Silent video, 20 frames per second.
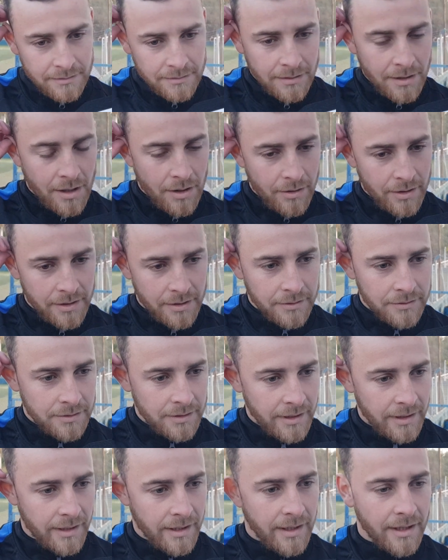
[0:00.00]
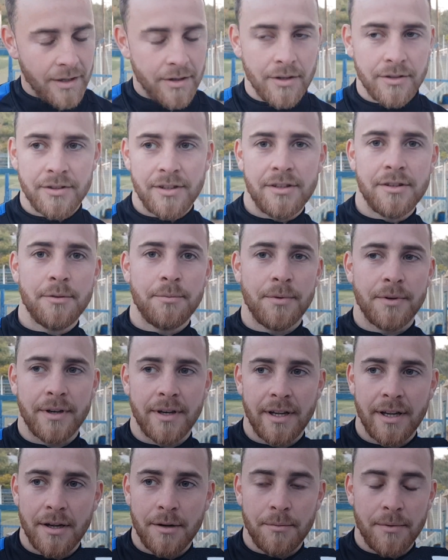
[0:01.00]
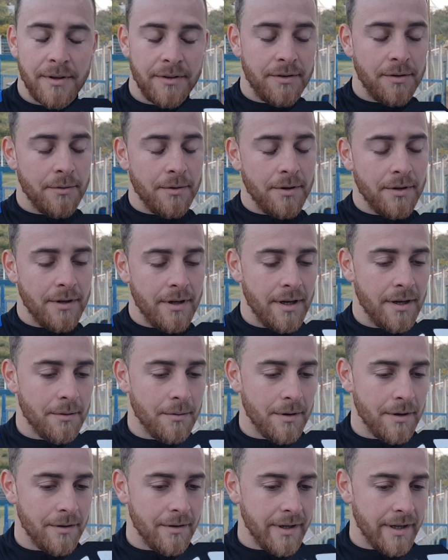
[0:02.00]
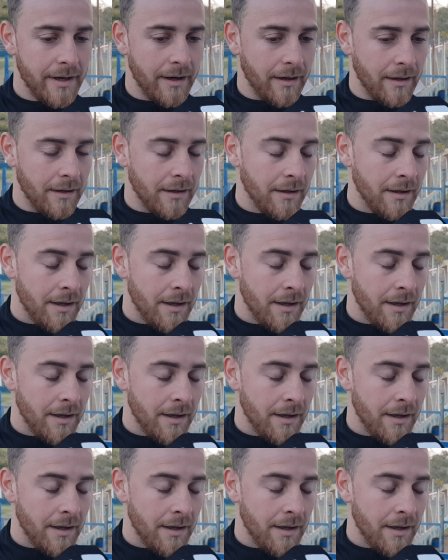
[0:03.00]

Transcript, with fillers: No, bueno, eh, contento porque como decís vos, es volver